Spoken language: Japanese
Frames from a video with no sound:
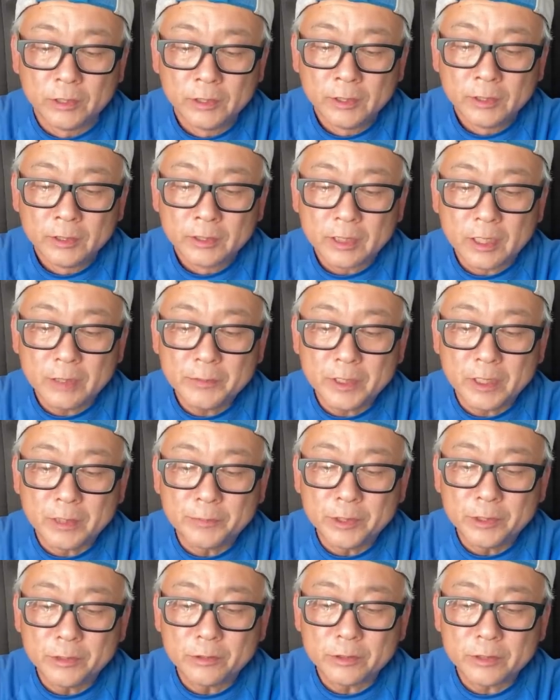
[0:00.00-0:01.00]

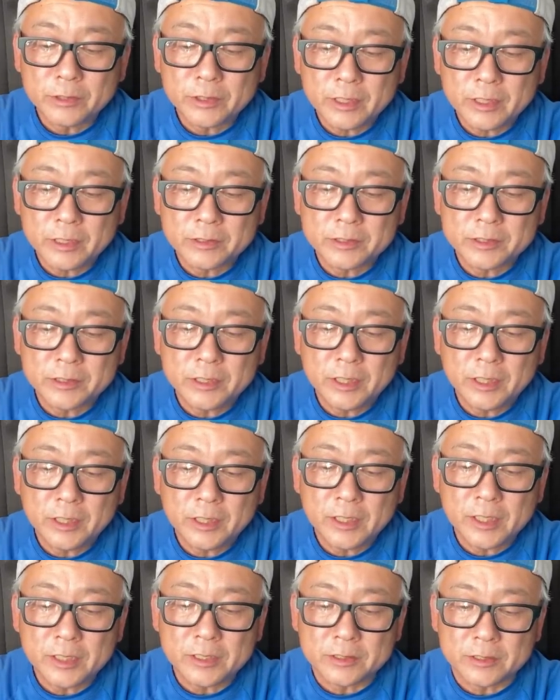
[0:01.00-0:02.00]
カメラミノルタ
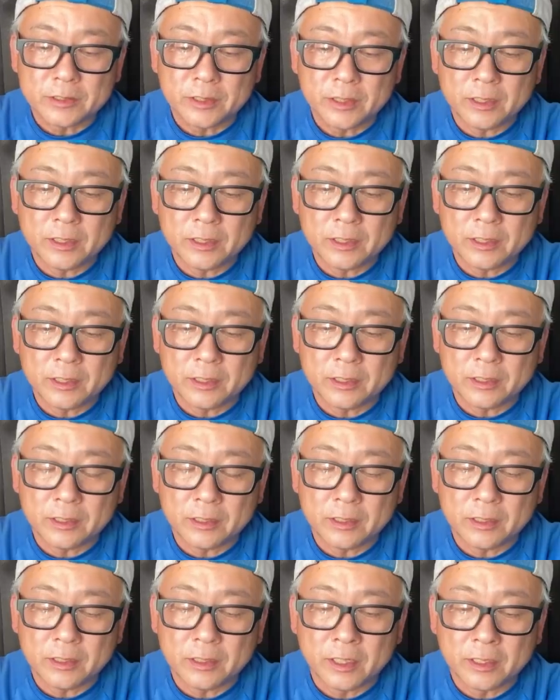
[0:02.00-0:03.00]
XD レンズ、
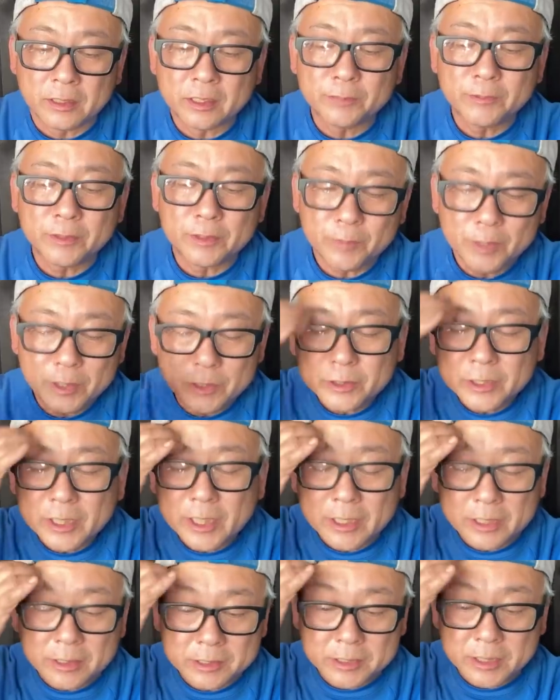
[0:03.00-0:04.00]
えー、あ、ミノルタ
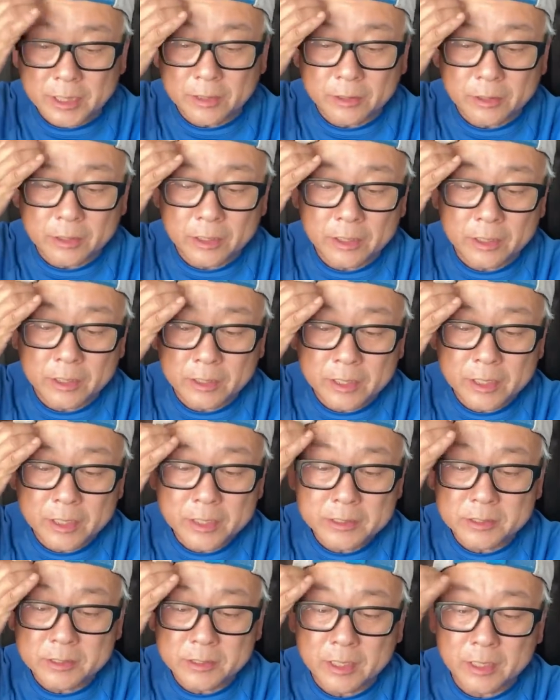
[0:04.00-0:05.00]
XD、えー、
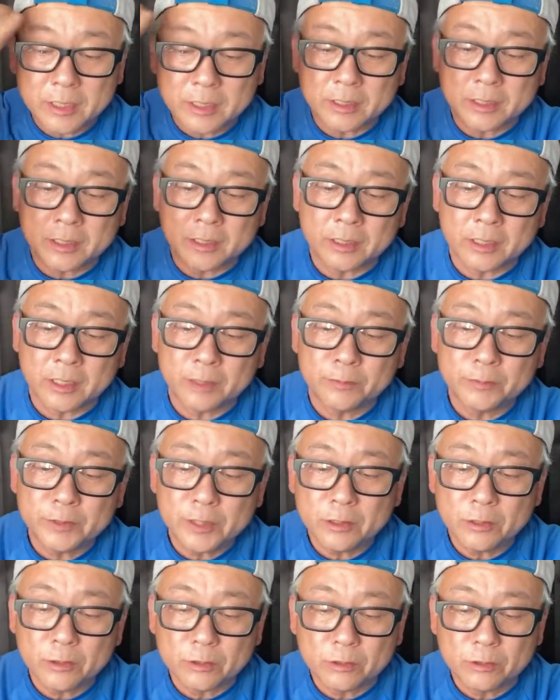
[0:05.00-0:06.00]
レンズが、えー、
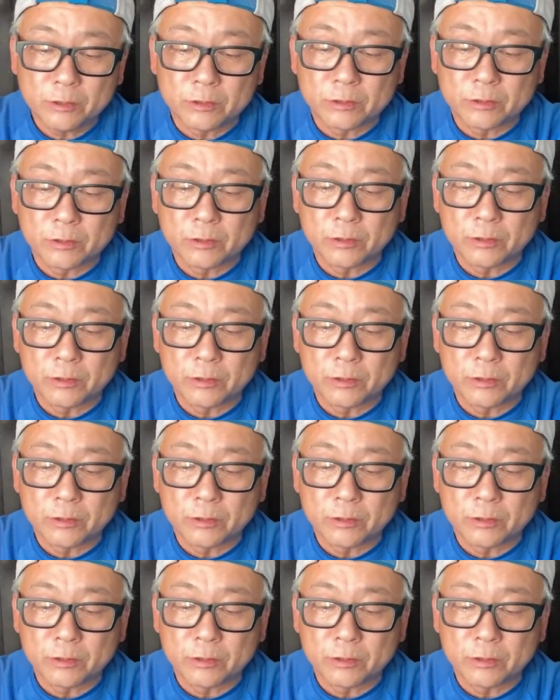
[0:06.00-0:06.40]
MD ロックオール